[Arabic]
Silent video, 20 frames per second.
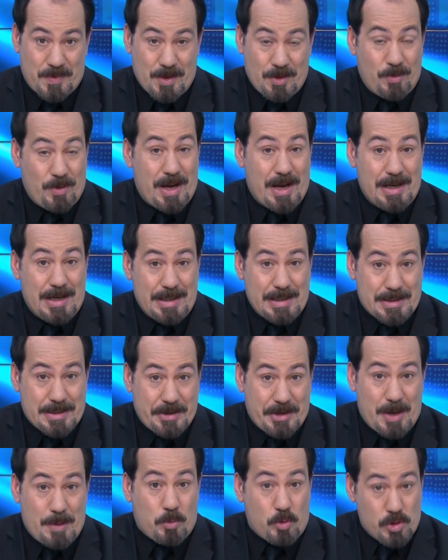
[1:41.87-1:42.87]
واهلها
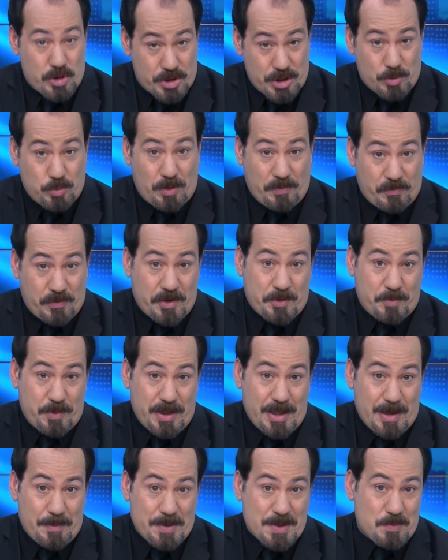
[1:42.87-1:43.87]
الكرام كل شيء توفر
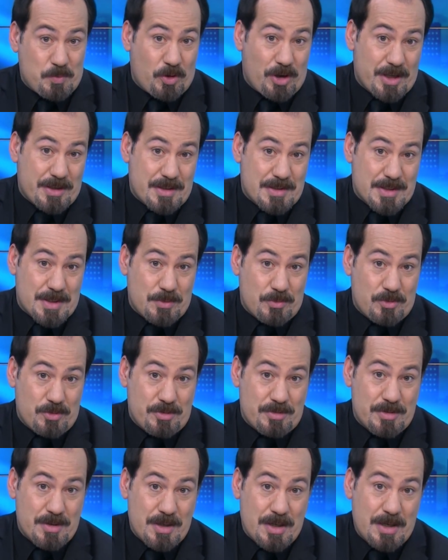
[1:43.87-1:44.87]
بيها بس بقى
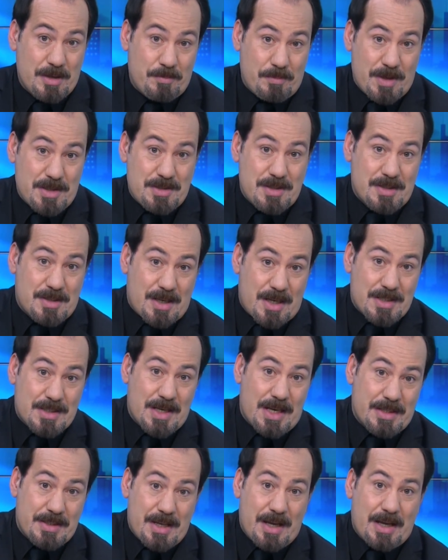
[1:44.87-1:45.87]
تسوون مجلس
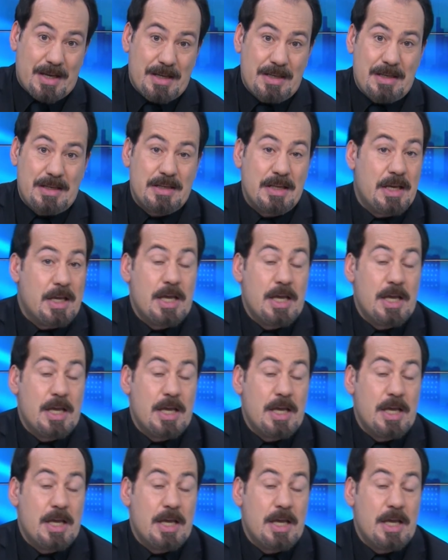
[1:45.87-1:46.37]
عزاء داخل